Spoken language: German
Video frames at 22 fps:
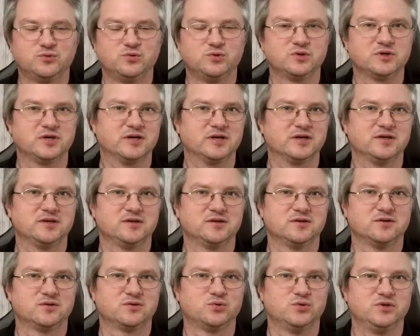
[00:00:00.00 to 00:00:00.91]

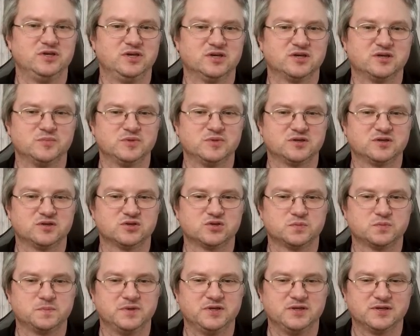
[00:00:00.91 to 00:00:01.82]
hochkarätige Turniere
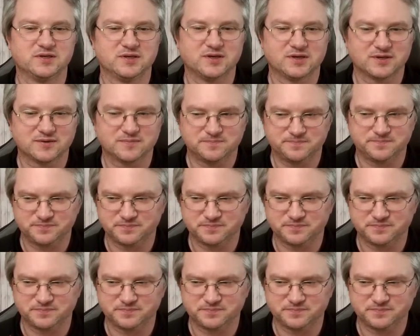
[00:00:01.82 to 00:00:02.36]
mitgespielt hat.